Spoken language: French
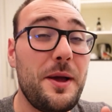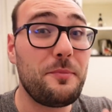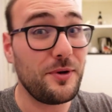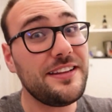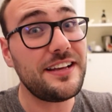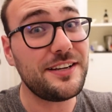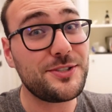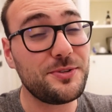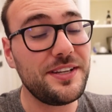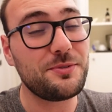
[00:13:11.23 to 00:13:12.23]
Pour la dernière
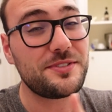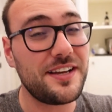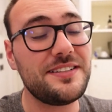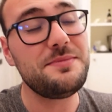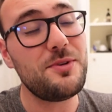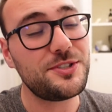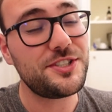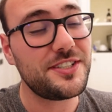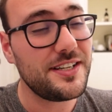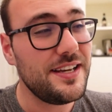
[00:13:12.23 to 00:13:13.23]
journée, on sera
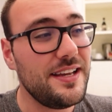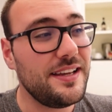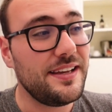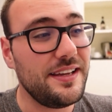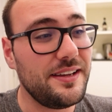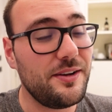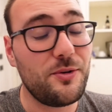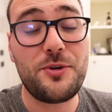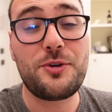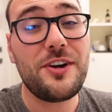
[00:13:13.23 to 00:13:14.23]
dimanche et euh,
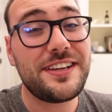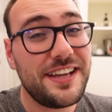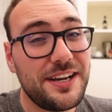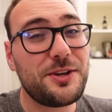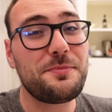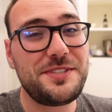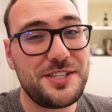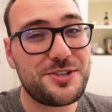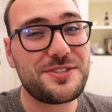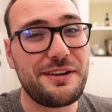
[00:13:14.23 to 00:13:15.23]
on a encore quelques
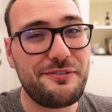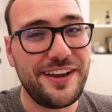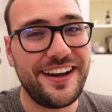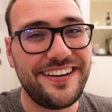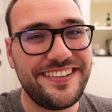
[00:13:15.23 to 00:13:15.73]
petites choses à faire.